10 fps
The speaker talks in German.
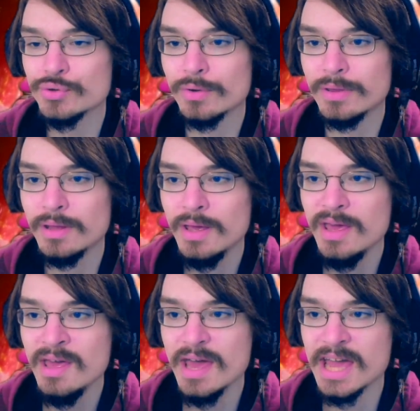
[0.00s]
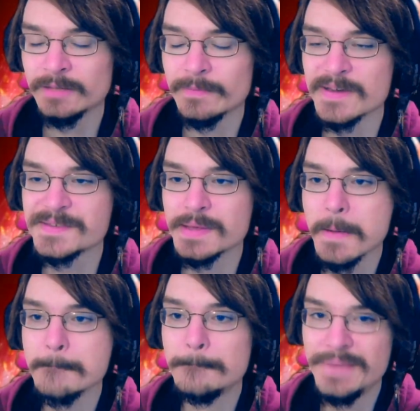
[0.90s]
schon etwas
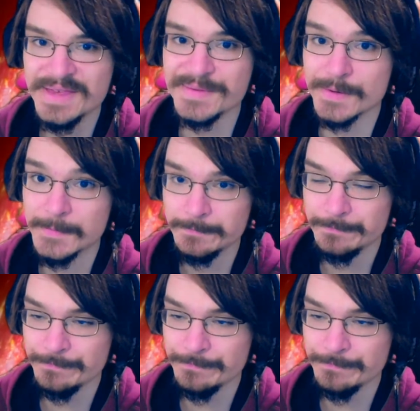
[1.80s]
besser